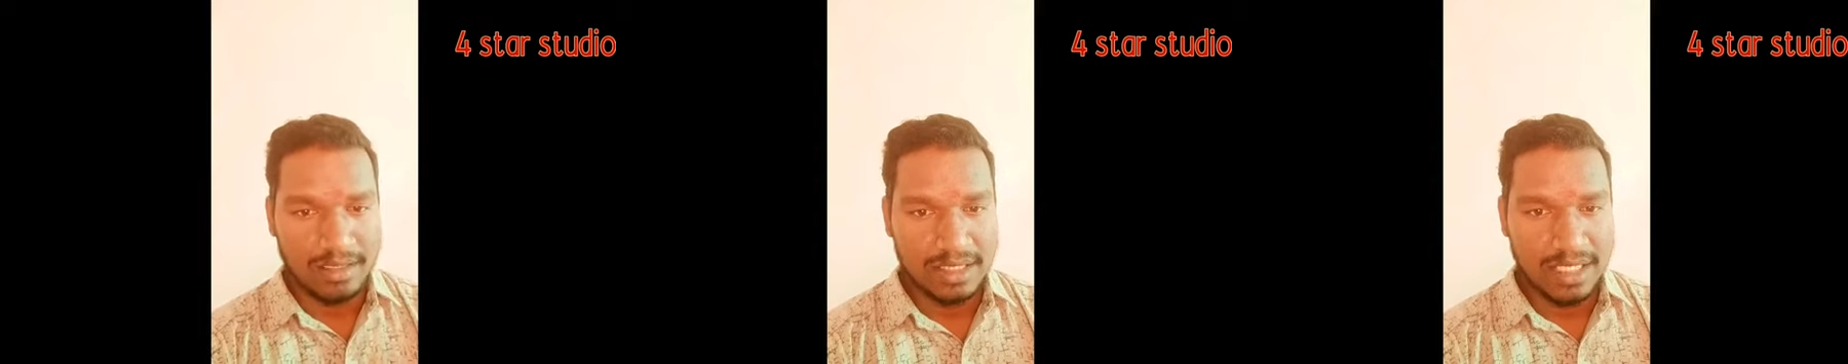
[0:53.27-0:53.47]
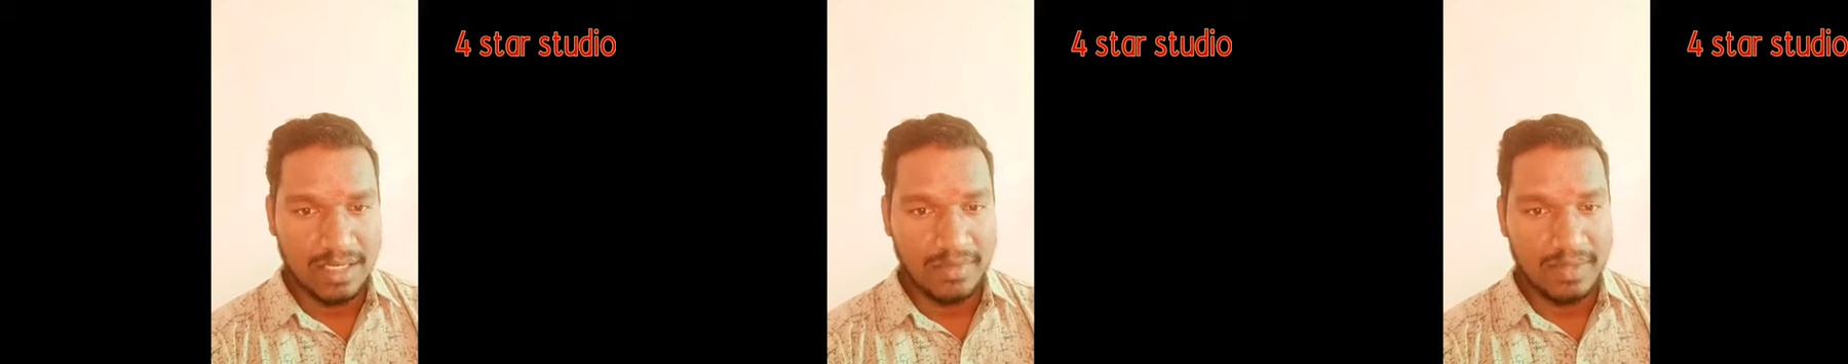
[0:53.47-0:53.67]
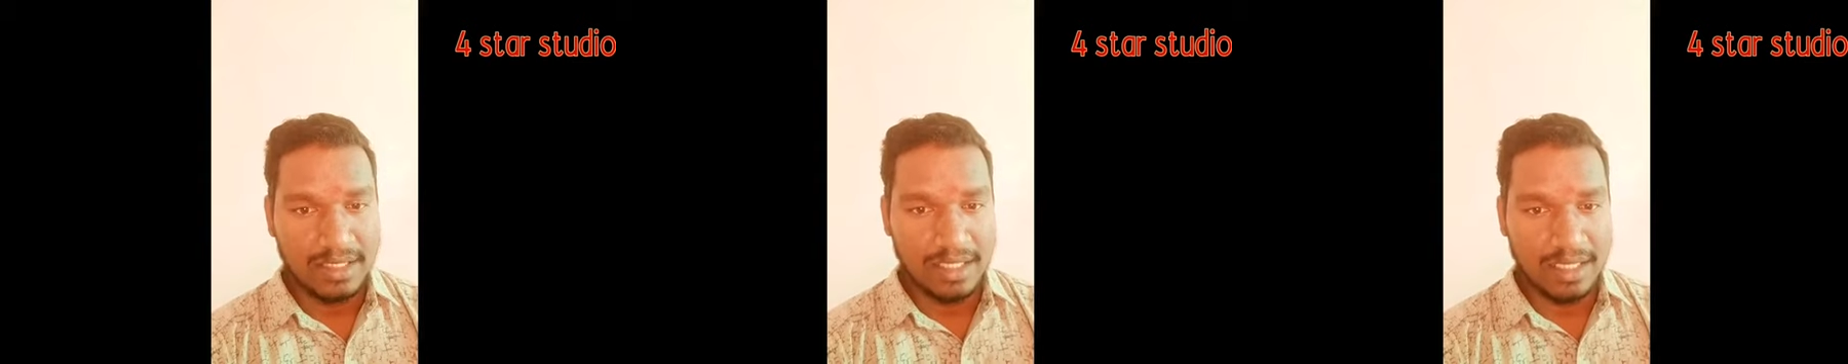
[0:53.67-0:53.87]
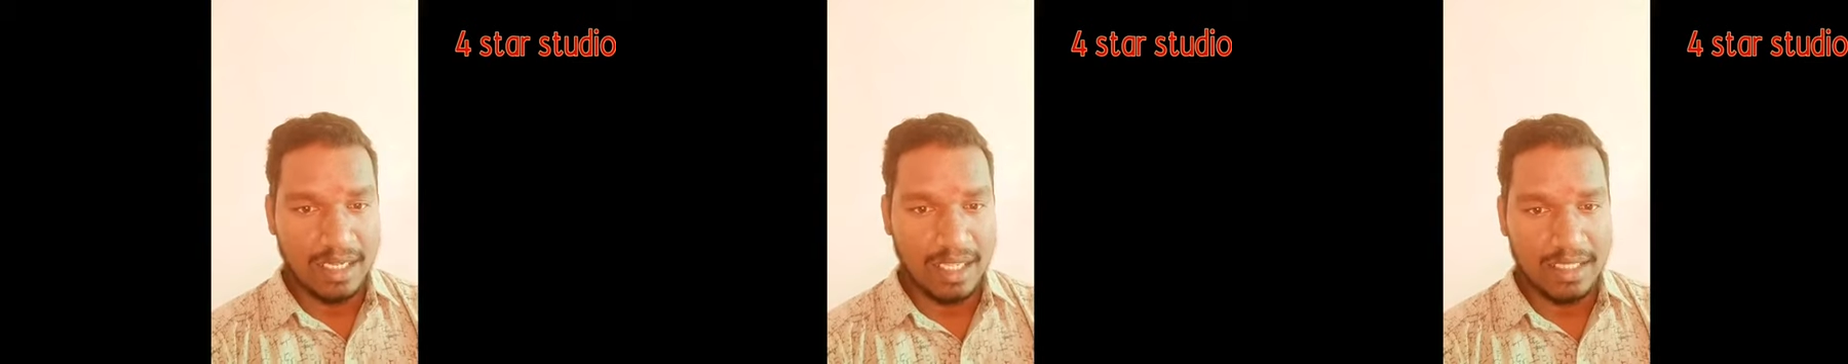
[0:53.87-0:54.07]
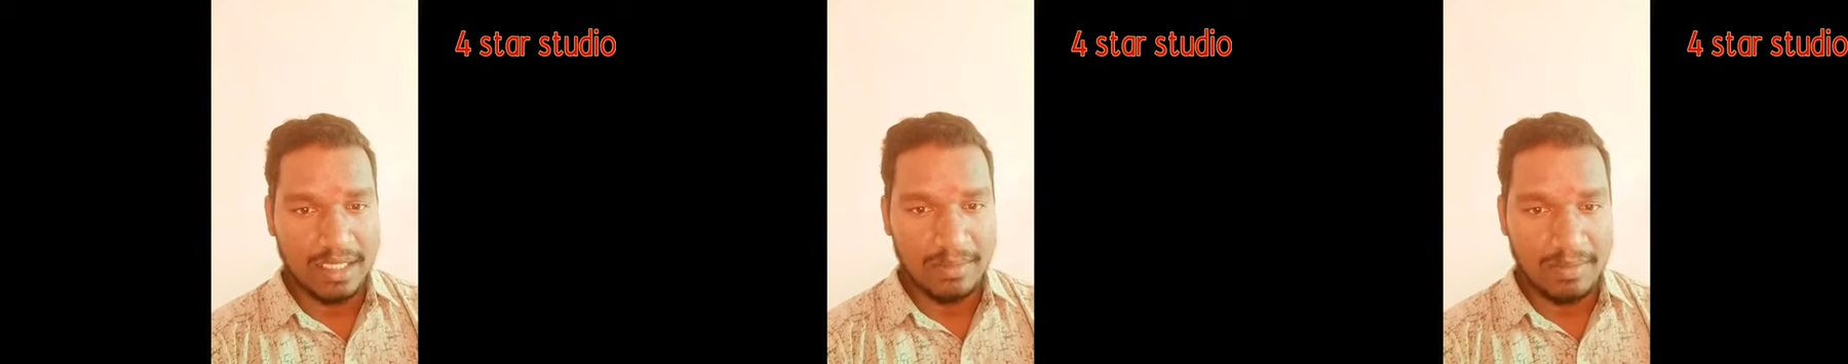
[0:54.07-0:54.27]

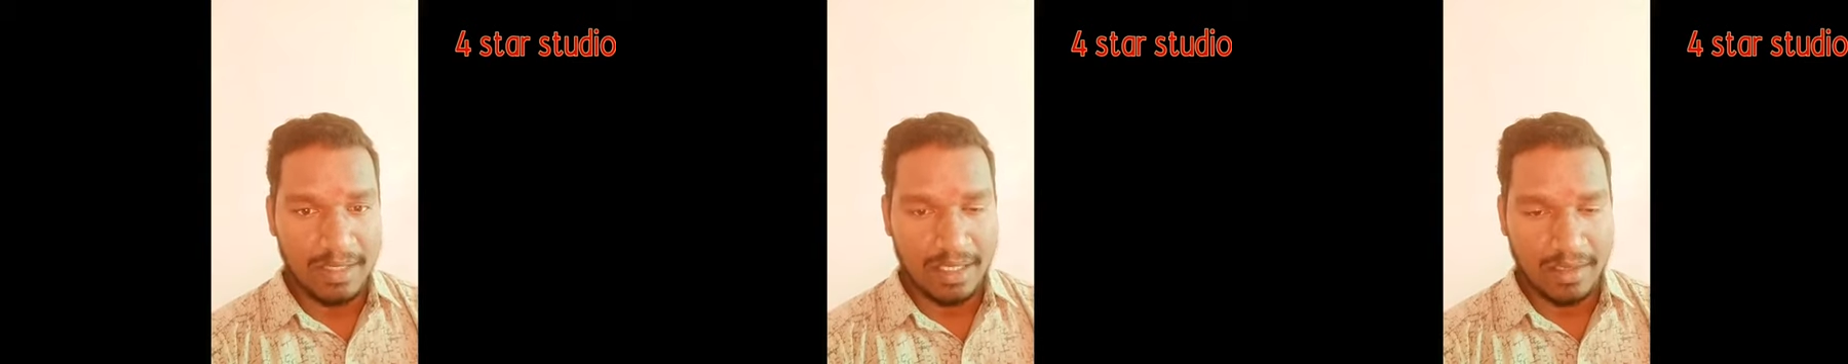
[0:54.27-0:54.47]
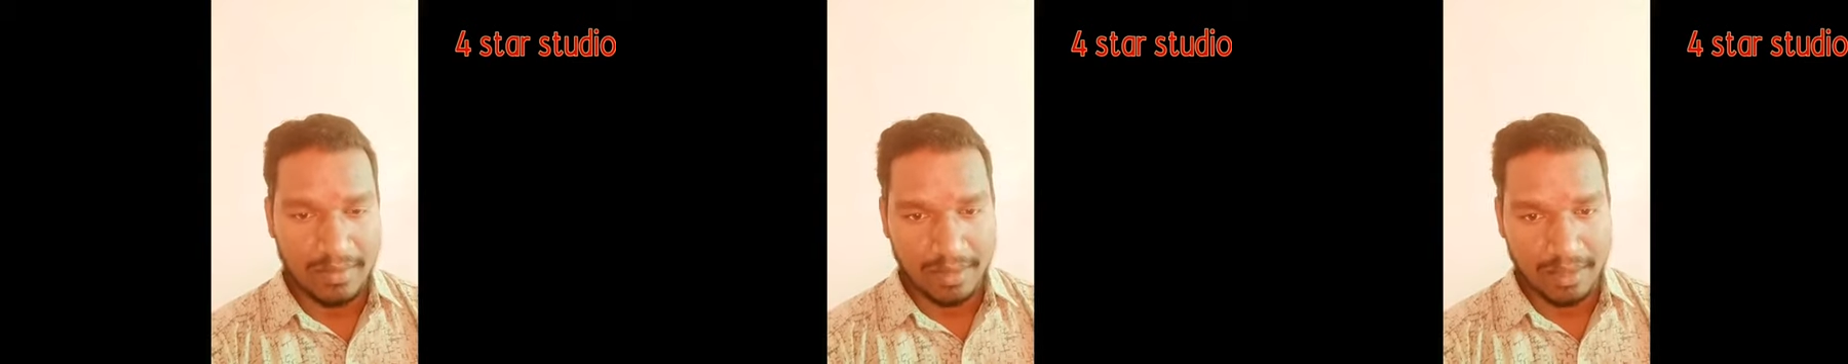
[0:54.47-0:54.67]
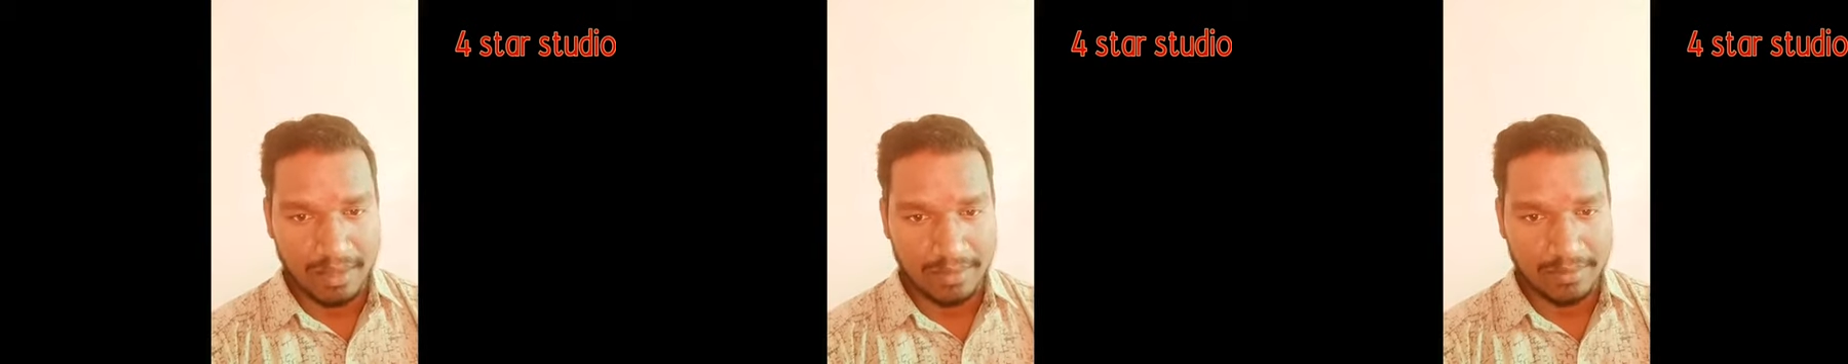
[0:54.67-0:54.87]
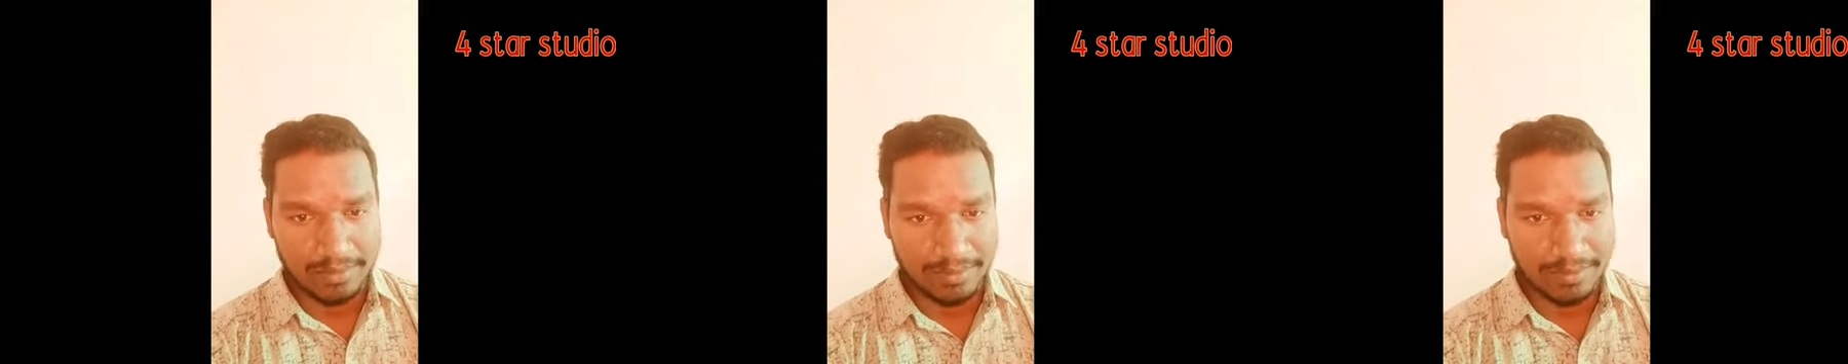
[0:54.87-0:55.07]
செல்வத்துக்கெல்லாம் அதிபதி அவர் தான்